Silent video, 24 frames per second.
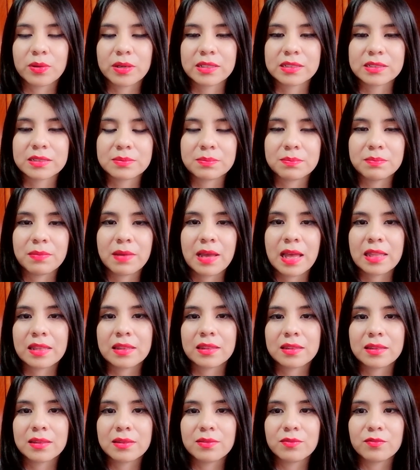pues
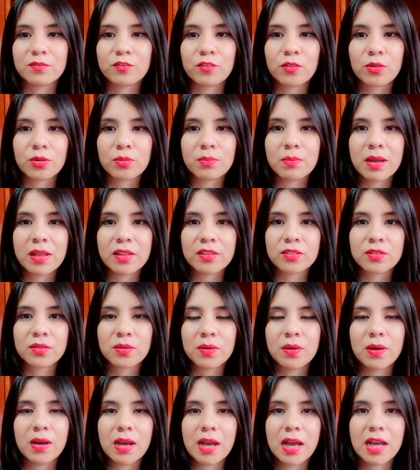van
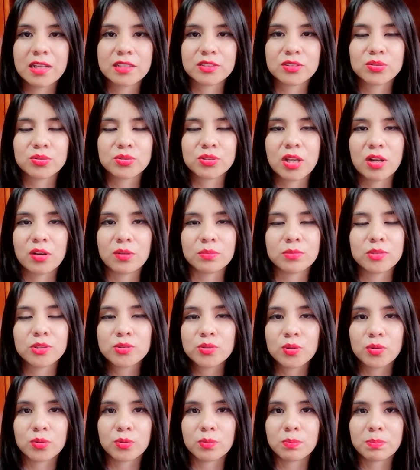formando a sus
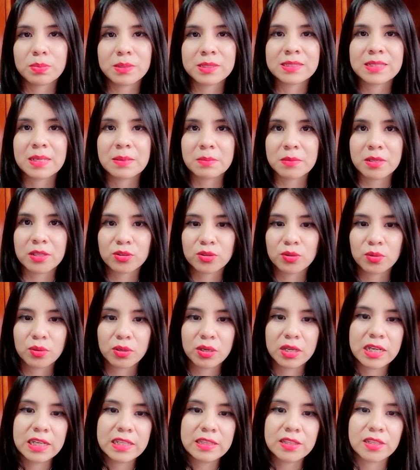alumnos con un pensamiento
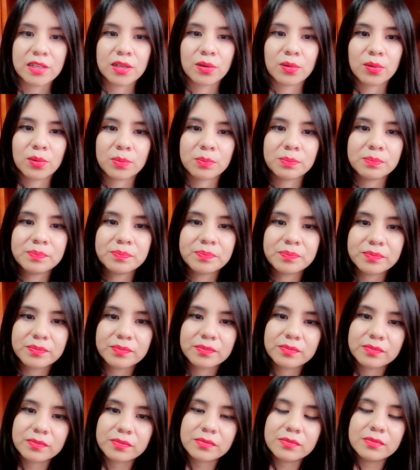crítico
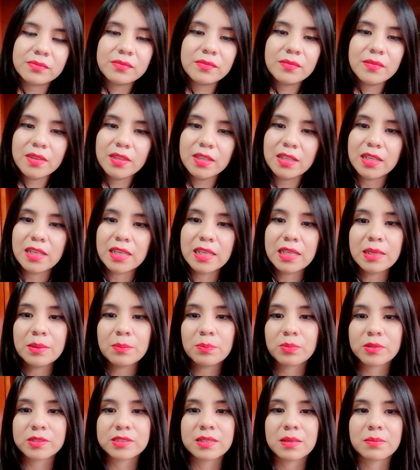y
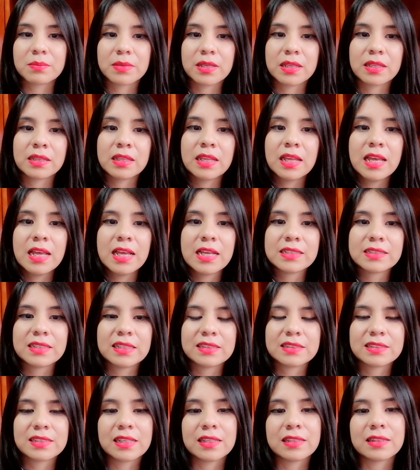pues también
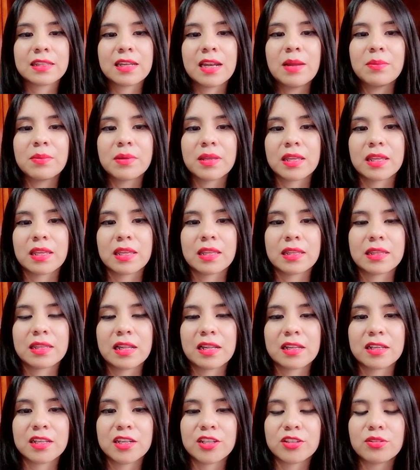se centra en
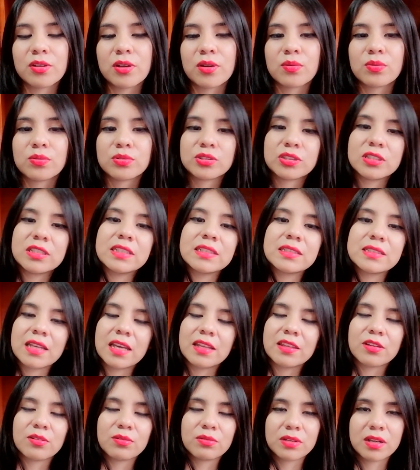el grito de
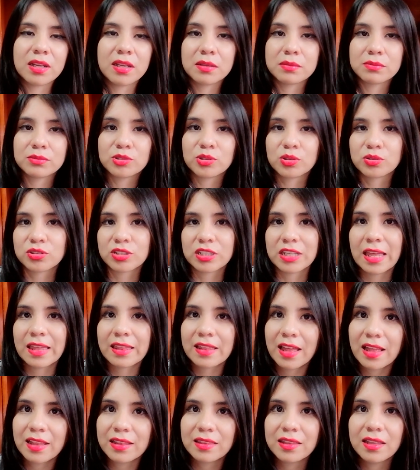justicia de una
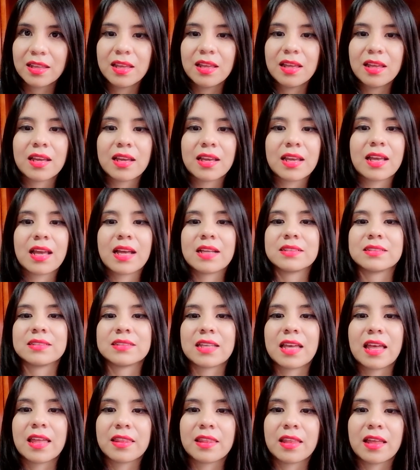sociedad
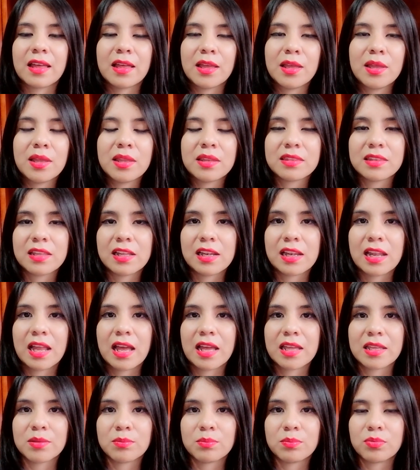cansada de
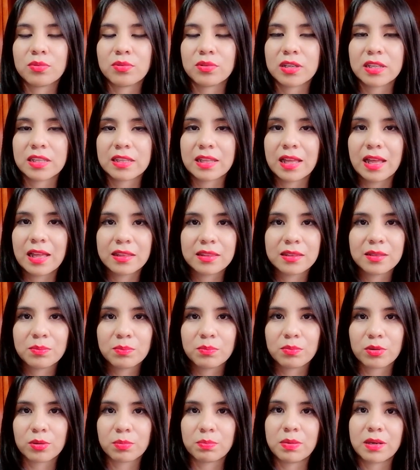la impunidad
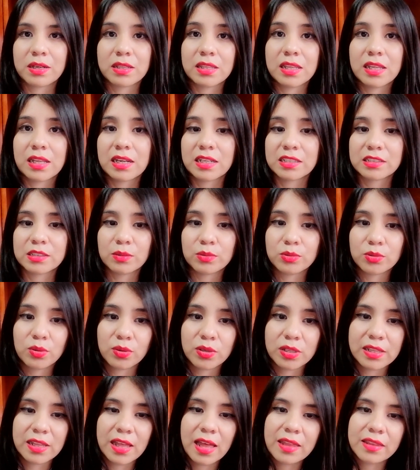por parte de las
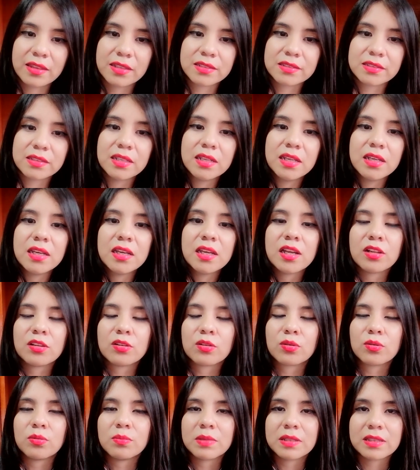autoridades. El
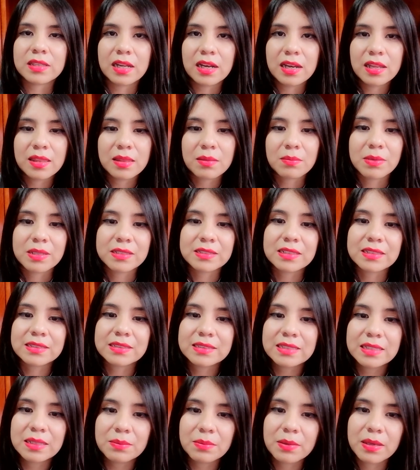documental además
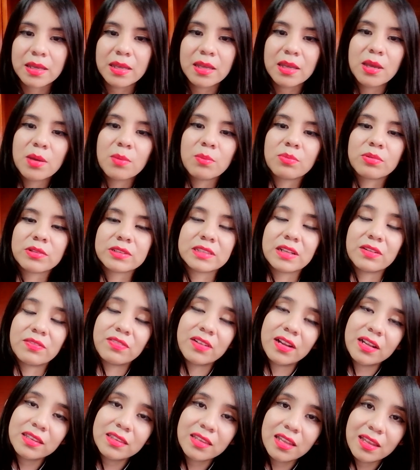exhibe pues la
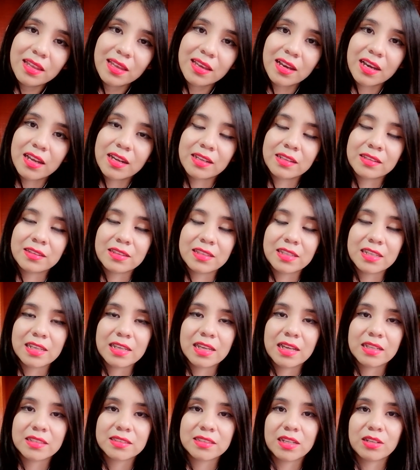falta de
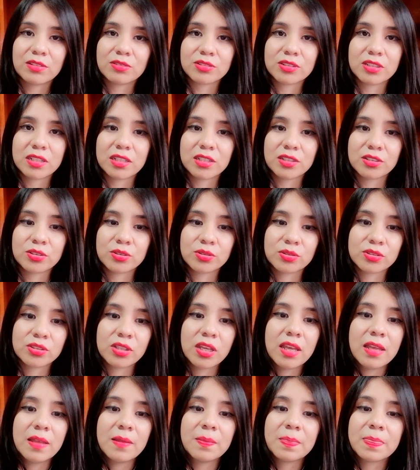garantías a los
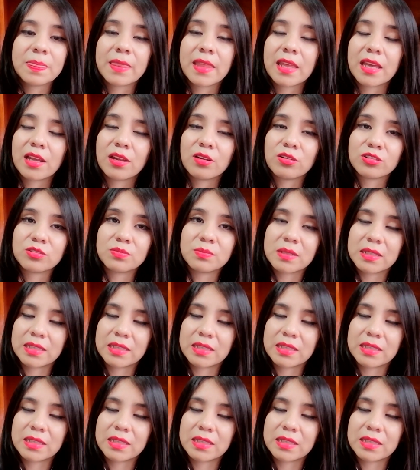derechos de los